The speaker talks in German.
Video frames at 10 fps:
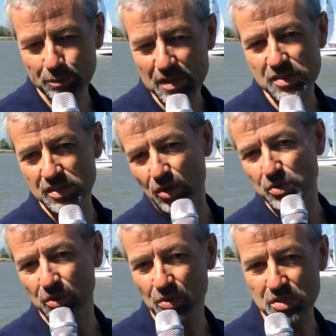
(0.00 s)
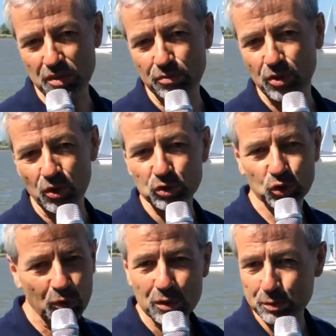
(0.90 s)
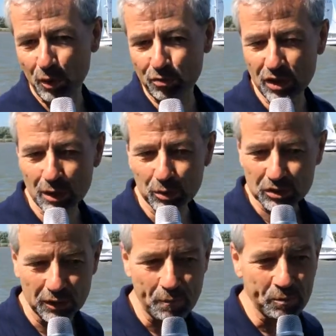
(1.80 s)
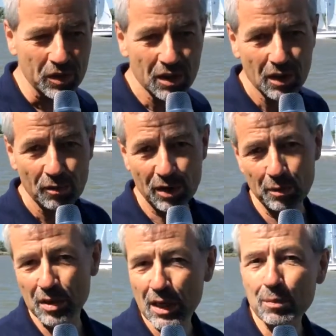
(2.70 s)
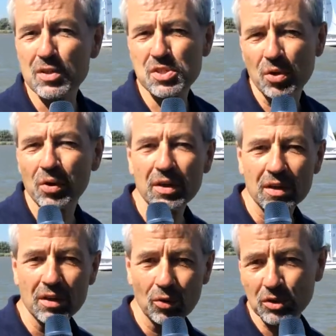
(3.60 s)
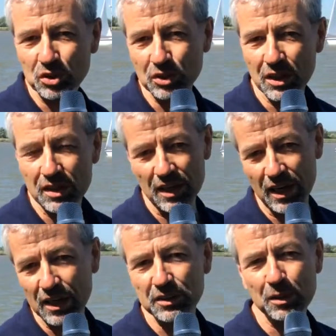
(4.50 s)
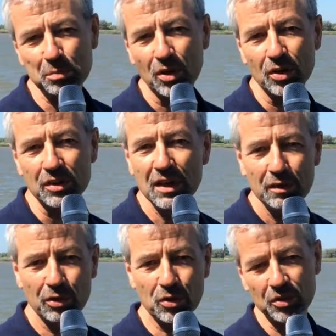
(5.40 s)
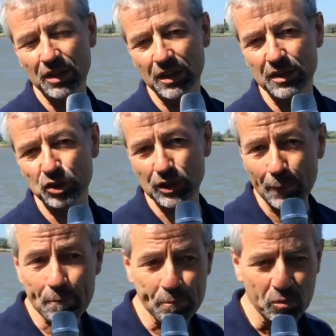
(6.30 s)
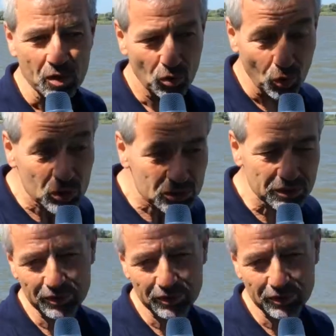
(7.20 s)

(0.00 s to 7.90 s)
bestens ausgerüstet. Wir können Strömungsprofile bestimmen, wir haben Hebezeuge unterschiedlicher Art an Bord, wir können Geräte schleppen und,